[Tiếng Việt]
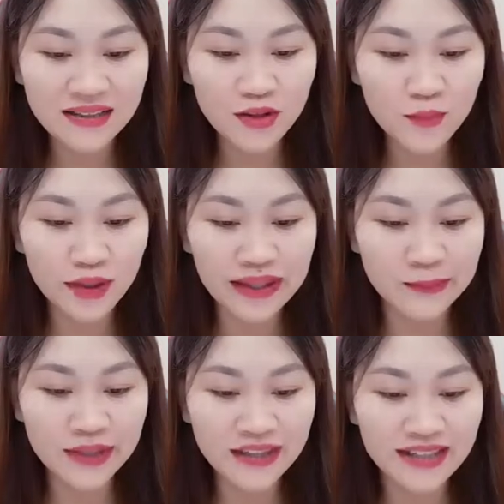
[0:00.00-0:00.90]
tôi muốn
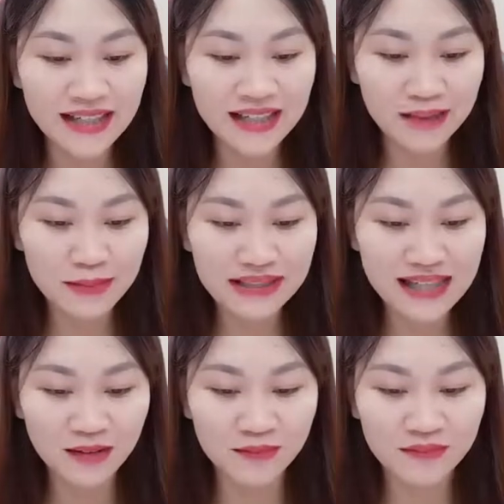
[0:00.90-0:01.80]
nếm thử nhân thịt bên
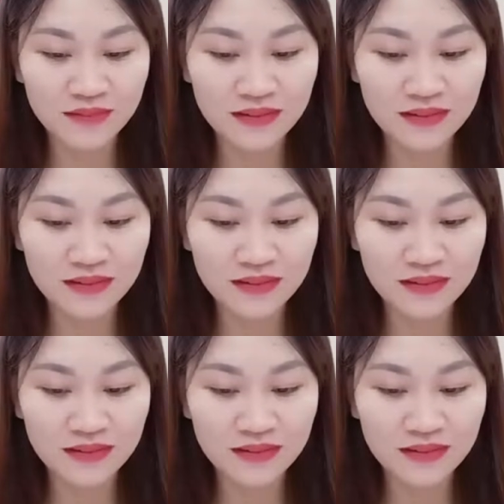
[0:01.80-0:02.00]
trong.